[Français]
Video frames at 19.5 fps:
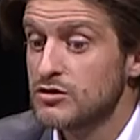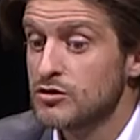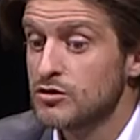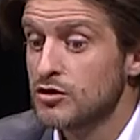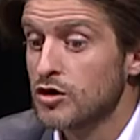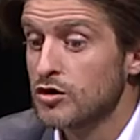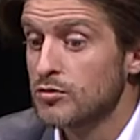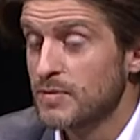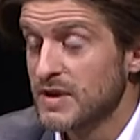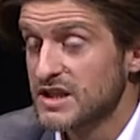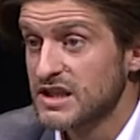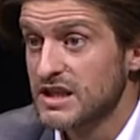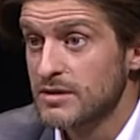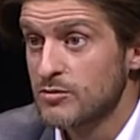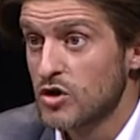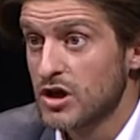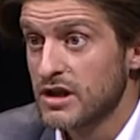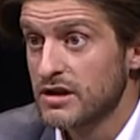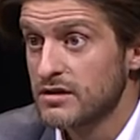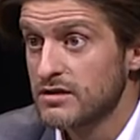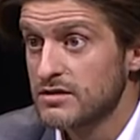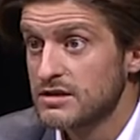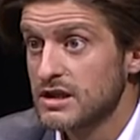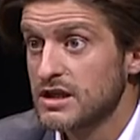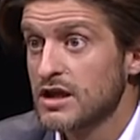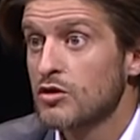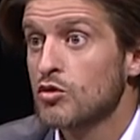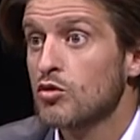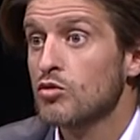de notre patrimoine.
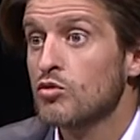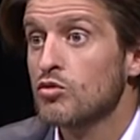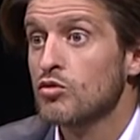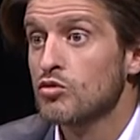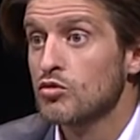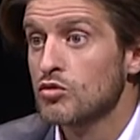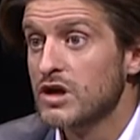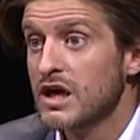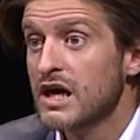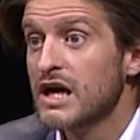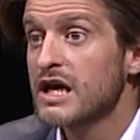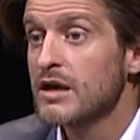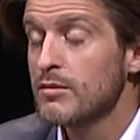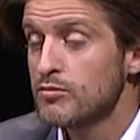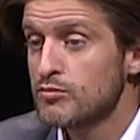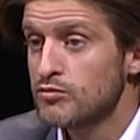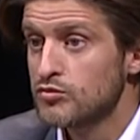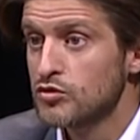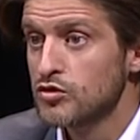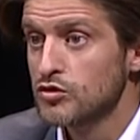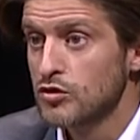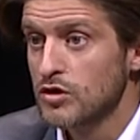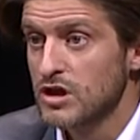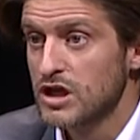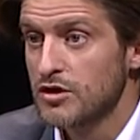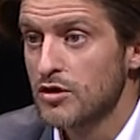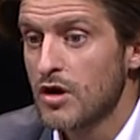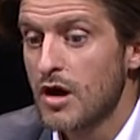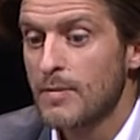C'est-à-dire qu'on crée pour nos
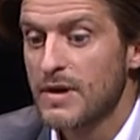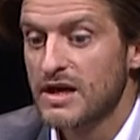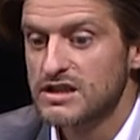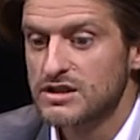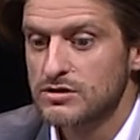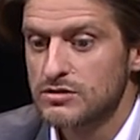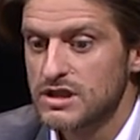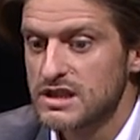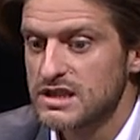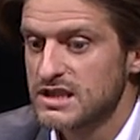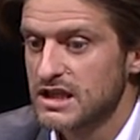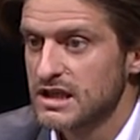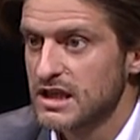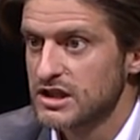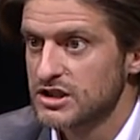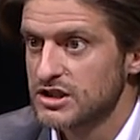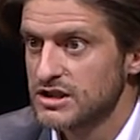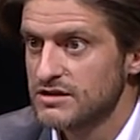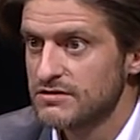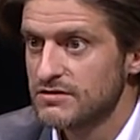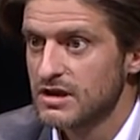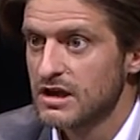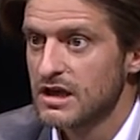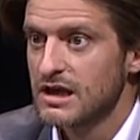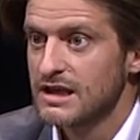clients, à partir des dessins d'archives,